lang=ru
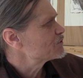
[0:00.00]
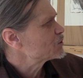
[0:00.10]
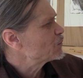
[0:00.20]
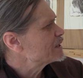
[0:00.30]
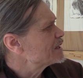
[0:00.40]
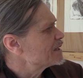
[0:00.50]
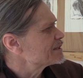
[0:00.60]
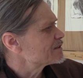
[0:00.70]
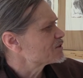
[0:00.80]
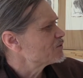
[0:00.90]
что
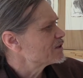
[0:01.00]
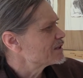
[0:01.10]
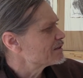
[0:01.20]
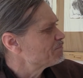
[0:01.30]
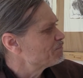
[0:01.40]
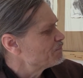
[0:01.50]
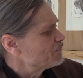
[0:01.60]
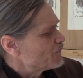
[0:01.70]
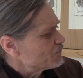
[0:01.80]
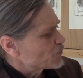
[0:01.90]
интересно, что их
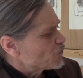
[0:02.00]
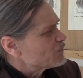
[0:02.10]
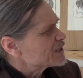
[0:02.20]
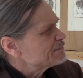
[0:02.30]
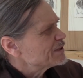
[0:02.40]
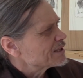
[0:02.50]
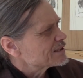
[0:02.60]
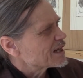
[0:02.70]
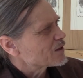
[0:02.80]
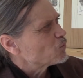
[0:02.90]
в таком
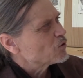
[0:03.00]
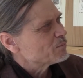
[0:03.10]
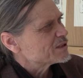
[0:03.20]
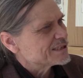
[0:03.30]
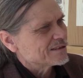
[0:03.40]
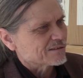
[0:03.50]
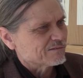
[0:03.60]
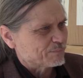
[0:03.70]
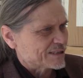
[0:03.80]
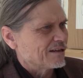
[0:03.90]
размере, как уголем не сделать.
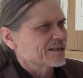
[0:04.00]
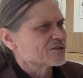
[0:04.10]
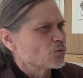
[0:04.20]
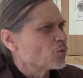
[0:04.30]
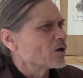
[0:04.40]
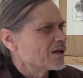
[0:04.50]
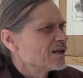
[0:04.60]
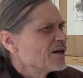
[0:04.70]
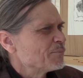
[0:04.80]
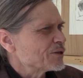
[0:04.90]
Вы представляете, уголь,
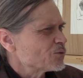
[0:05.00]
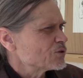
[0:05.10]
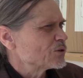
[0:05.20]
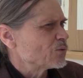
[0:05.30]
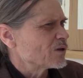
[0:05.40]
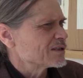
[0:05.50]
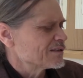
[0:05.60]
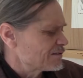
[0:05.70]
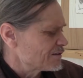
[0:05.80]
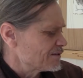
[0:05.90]
природный уголь,
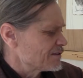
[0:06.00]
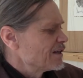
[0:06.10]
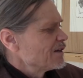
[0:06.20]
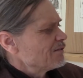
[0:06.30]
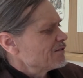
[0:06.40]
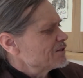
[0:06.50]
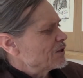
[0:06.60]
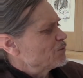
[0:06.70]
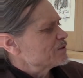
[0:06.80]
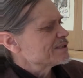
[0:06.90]
это, это, это вот
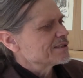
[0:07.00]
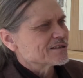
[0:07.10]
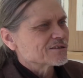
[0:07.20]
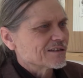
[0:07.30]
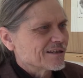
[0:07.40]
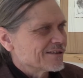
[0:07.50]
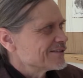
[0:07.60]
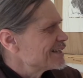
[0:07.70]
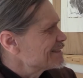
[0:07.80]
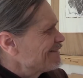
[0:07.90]
такой вот стержень и
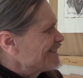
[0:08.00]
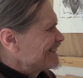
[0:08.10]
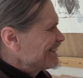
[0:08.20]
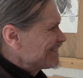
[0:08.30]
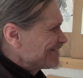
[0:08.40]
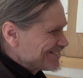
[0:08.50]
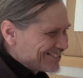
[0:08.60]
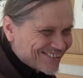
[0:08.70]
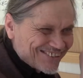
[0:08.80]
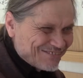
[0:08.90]
нарисовать такую
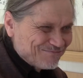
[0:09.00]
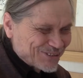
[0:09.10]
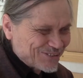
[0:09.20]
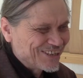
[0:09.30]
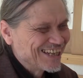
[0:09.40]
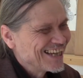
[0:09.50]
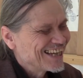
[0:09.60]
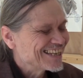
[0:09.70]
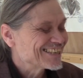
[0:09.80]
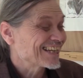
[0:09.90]
тонкую работу.
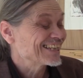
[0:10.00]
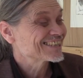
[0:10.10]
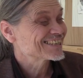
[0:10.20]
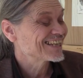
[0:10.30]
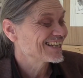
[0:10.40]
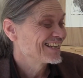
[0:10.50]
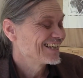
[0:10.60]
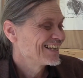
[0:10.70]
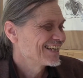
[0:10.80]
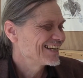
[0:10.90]
Это, конечно,
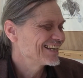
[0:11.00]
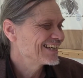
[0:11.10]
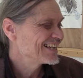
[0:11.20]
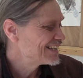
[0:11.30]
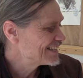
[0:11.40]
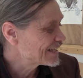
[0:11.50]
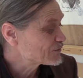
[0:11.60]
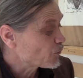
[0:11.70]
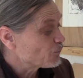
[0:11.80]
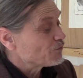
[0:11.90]
э, на
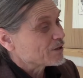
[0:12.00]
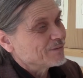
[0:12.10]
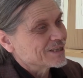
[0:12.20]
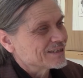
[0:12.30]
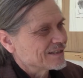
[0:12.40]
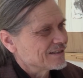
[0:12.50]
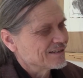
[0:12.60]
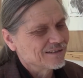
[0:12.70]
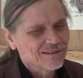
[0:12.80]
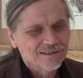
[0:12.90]
таком формате